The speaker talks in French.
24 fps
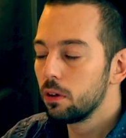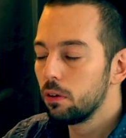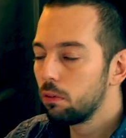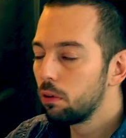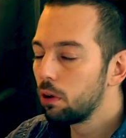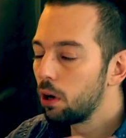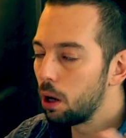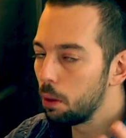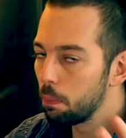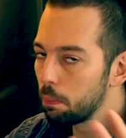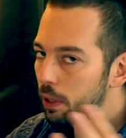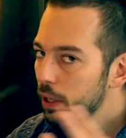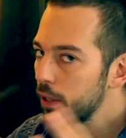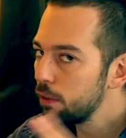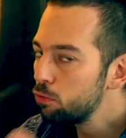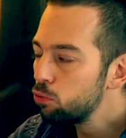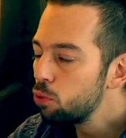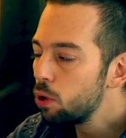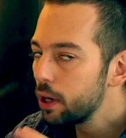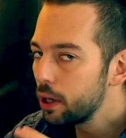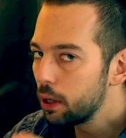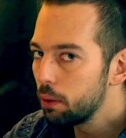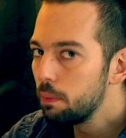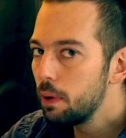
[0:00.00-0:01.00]
Voilà,
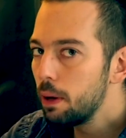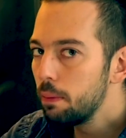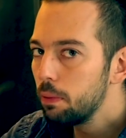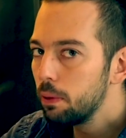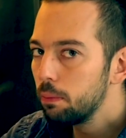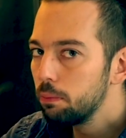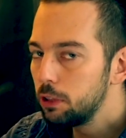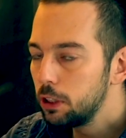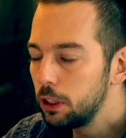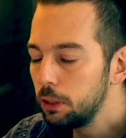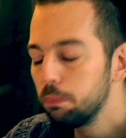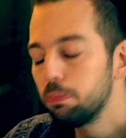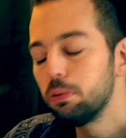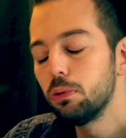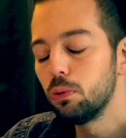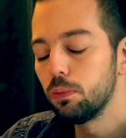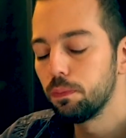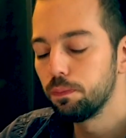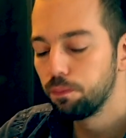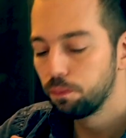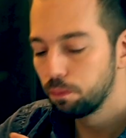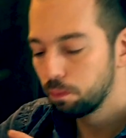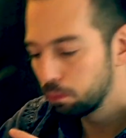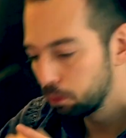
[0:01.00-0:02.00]
prévois quand même un petit peu.
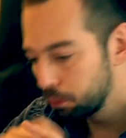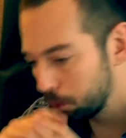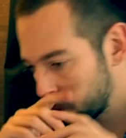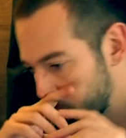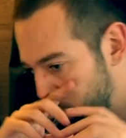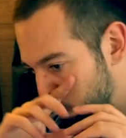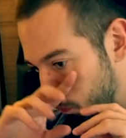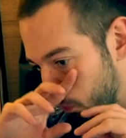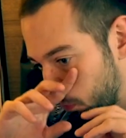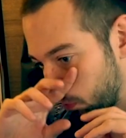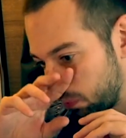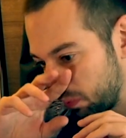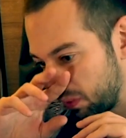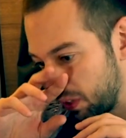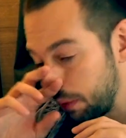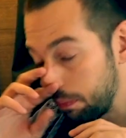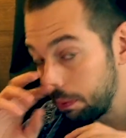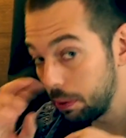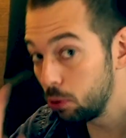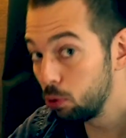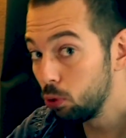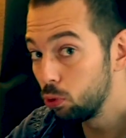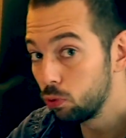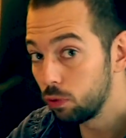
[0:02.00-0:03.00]
Et
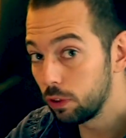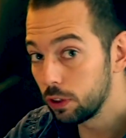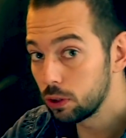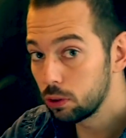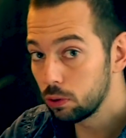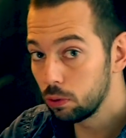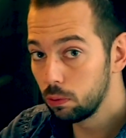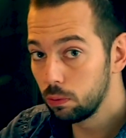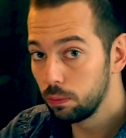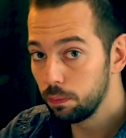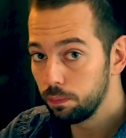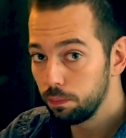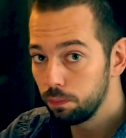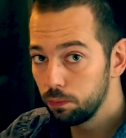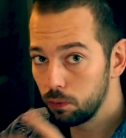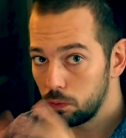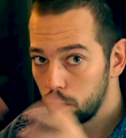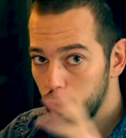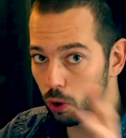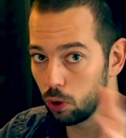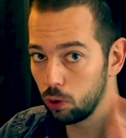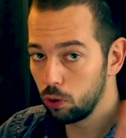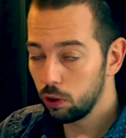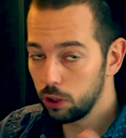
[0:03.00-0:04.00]
puis de toute façon,
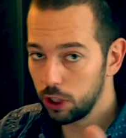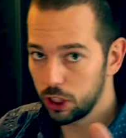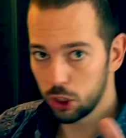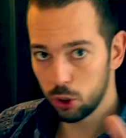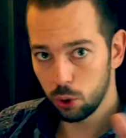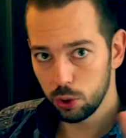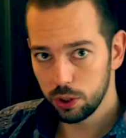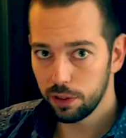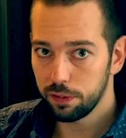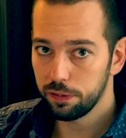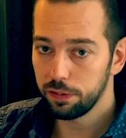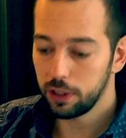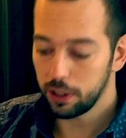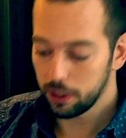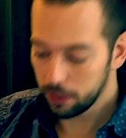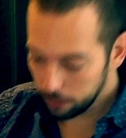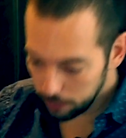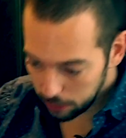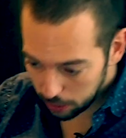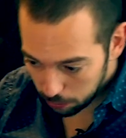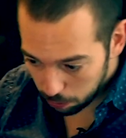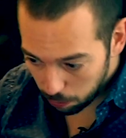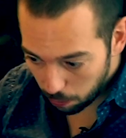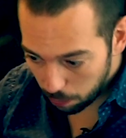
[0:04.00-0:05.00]
tu as encore des choses à faire à ce